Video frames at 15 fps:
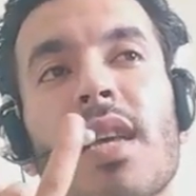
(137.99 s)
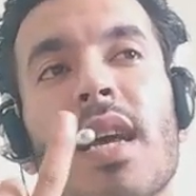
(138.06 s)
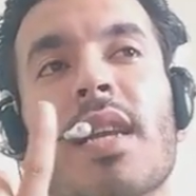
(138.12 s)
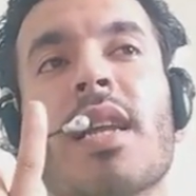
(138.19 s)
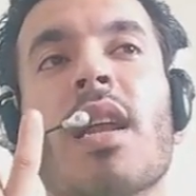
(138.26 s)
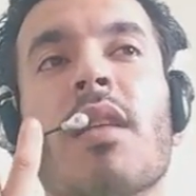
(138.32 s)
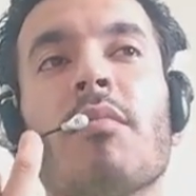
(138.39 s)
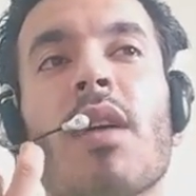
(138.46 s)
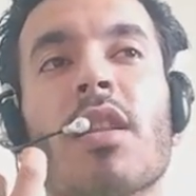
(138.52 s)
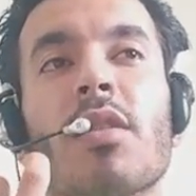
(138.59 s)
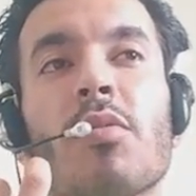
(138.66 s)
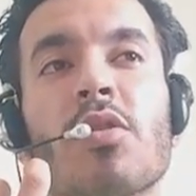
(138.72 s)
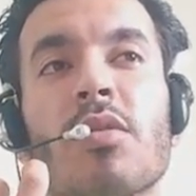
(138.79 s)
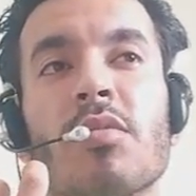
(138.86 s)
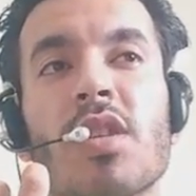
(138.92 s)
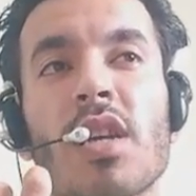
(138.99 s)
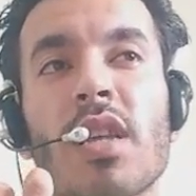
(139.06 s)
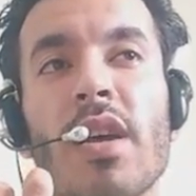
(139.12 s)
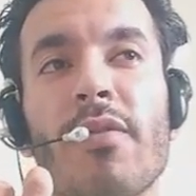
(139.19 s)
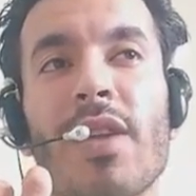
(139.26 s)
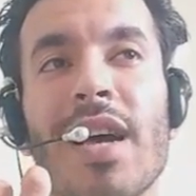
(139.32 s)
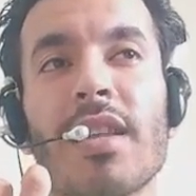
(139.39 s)
يعني انا المالتيبلز مش
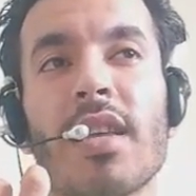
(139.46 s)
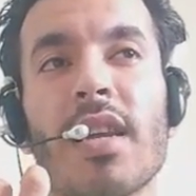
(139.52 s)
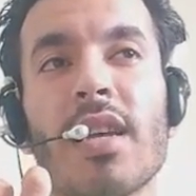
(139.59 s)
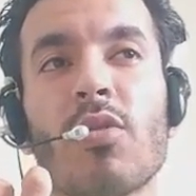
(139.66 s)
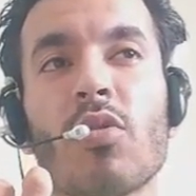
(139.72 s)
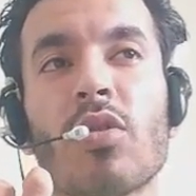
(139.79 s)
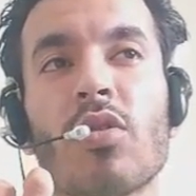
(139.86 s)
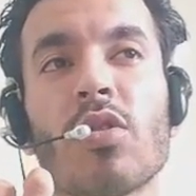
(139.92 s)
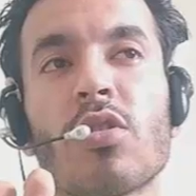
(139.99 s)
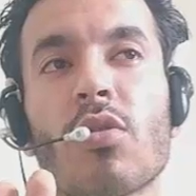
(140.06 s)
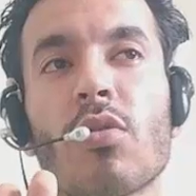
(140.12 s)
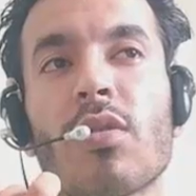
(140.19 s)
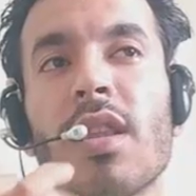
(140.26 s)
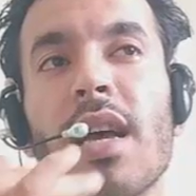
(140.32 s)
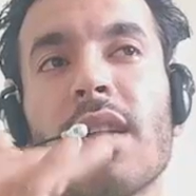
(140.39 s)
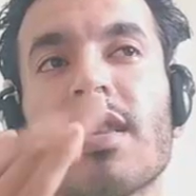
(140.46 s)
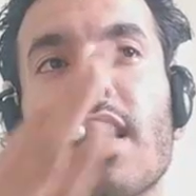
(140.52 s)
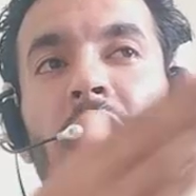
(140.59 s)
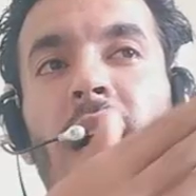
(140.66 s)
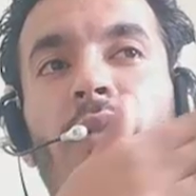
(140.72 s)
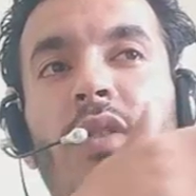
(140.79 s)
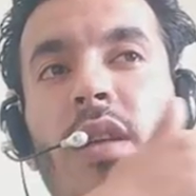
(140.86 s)
هتقف لحد ال 8 وتسكت لا ده انا